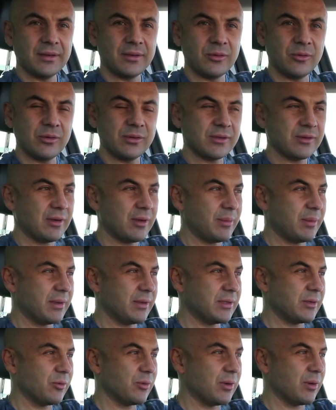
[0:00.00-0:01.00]
Ну и с вами
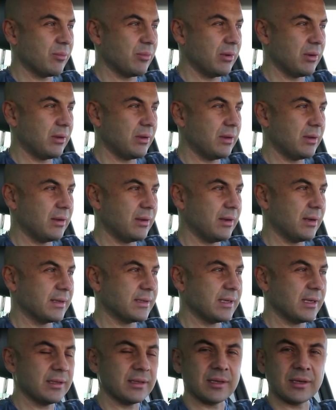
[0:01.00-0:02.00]
сегодня был
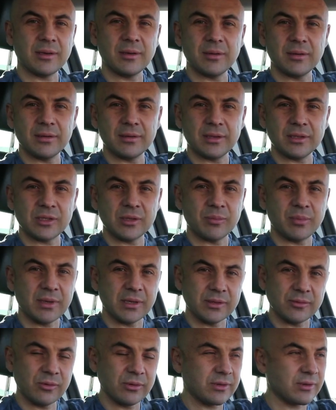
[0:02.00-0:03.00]
Александр, наше
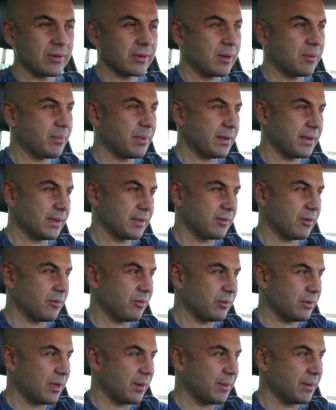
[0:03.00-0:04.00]
производство компании «Свой
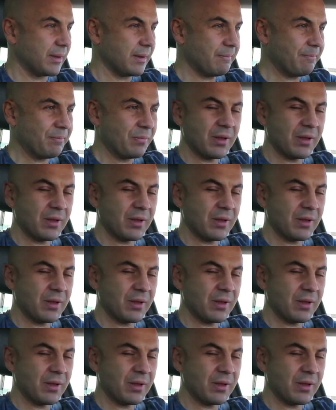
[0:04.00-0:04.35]
фундамент».